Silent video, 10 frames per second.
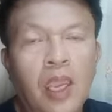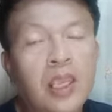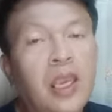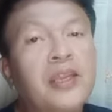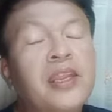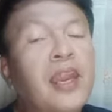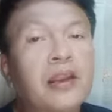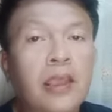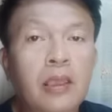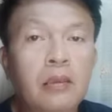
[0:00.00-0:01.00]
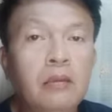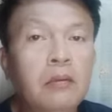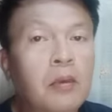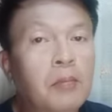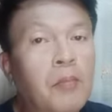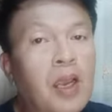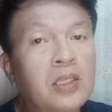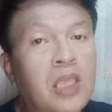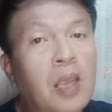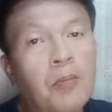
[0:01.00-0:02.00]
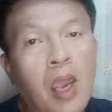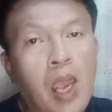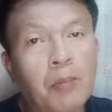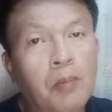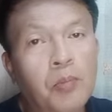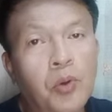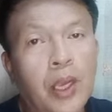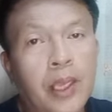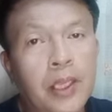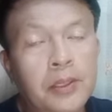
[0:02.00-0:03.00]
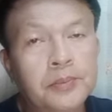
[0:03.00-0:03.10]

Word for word: ay kanila ring makasama habang buhay.